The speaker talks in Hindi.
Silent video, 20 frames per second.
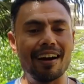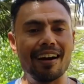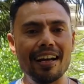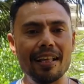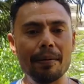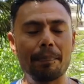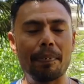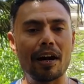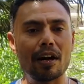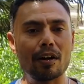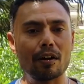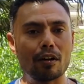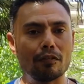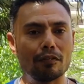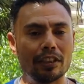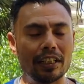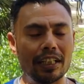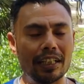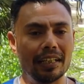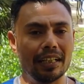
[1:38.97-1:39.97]
अर्ली पार्ट ऑफ
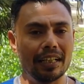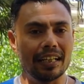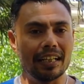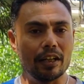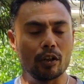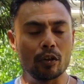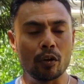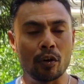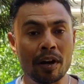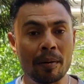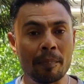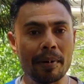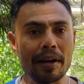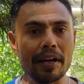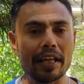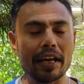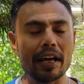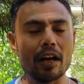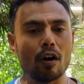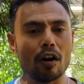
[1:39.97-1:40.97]
दी
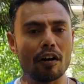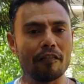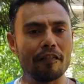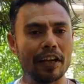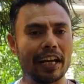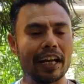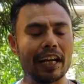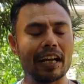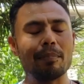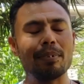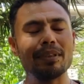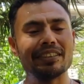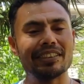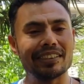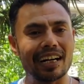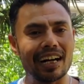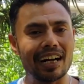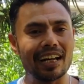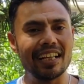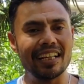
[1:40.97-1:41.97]
टूर्नामेंट है और विकेट अभी
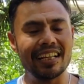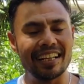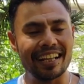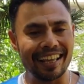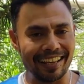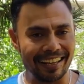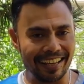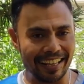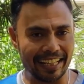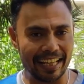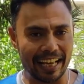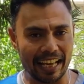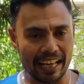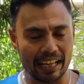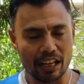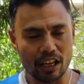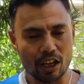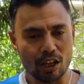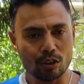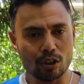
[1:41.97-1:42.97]
सारी नई नई है
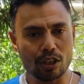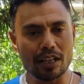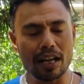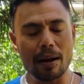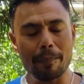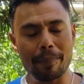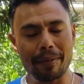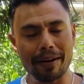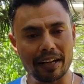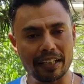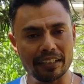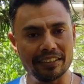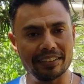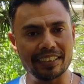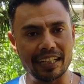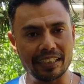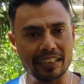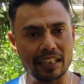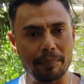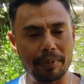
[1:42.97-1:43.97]
तो यहाँ पर रन
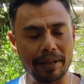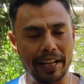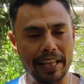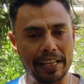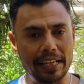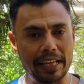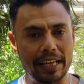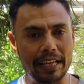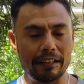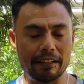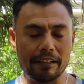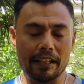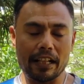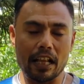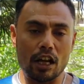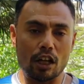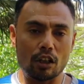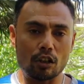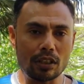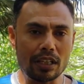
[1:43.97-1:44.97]
ज़्यादा बनेंगे
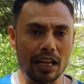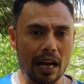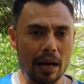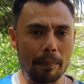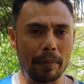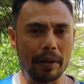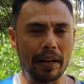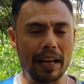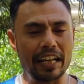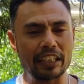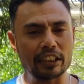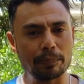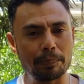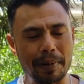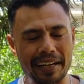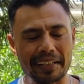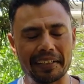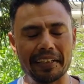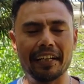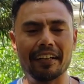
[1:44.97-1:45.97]
तो यहाँ पर
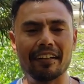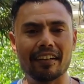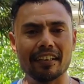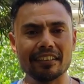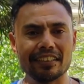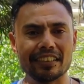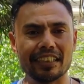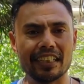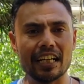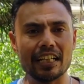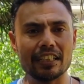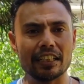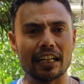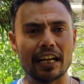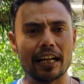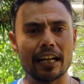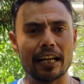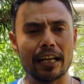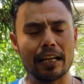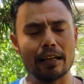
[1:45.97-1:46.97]
एक्सपेक्टेड रन्स किए जा
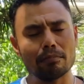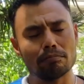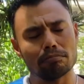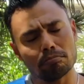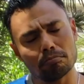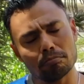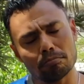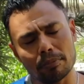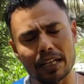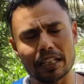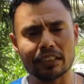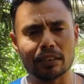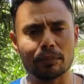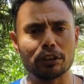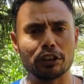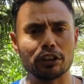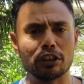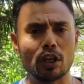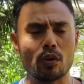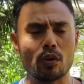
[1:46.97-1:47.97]
रहे हैं मैं समझता